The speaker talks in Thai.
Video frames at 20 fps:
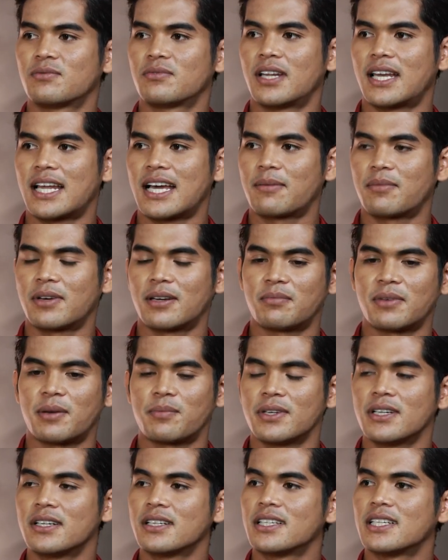เวลามันแบ
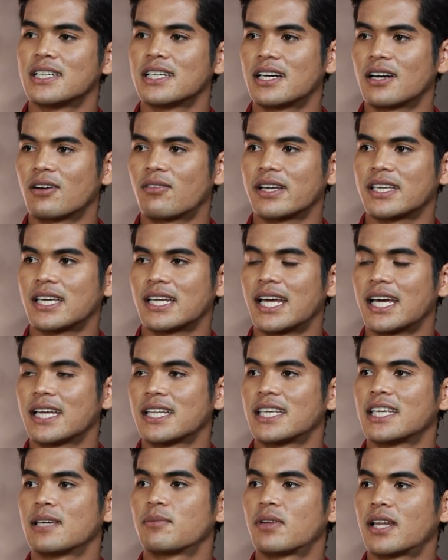บยืดเยื้อกว่าจะได้
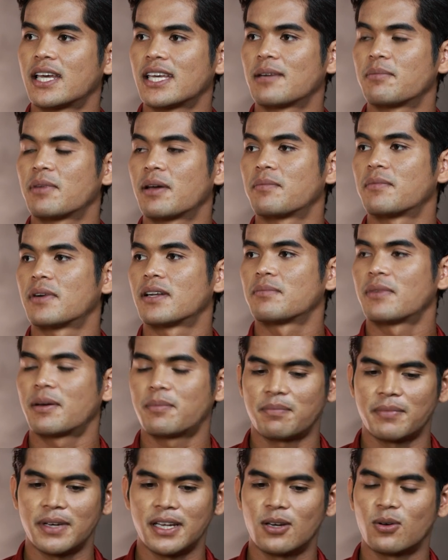ทีมอะไรเงี้ยแบบมันแบ
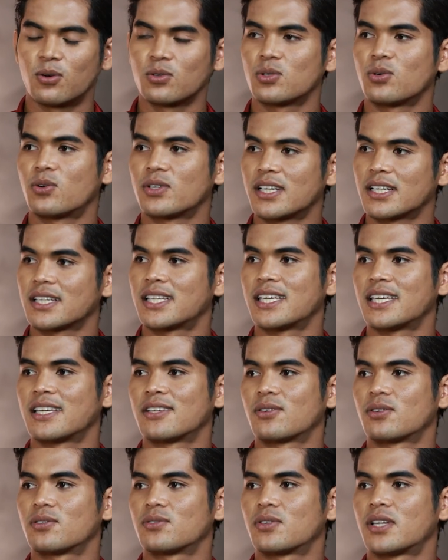บไม่ลงตัวสักที
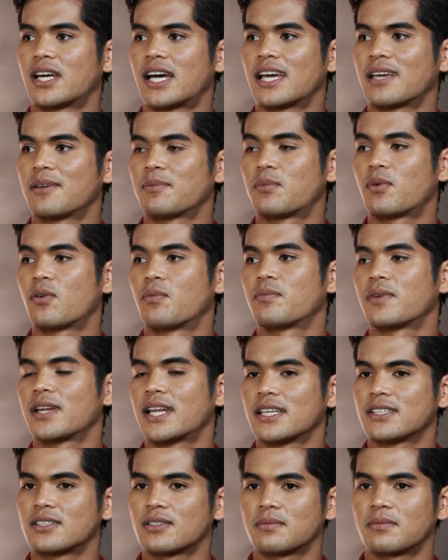จนสุดท้าย ผมไม่
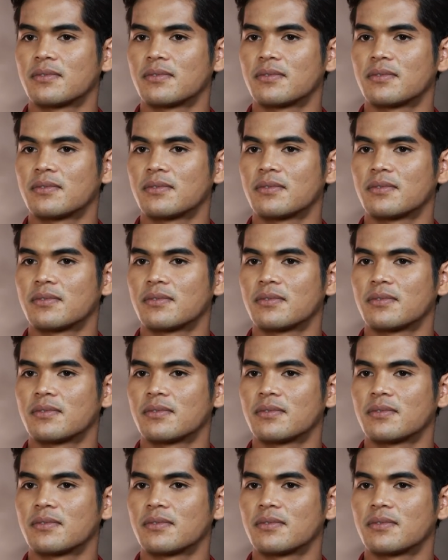ได้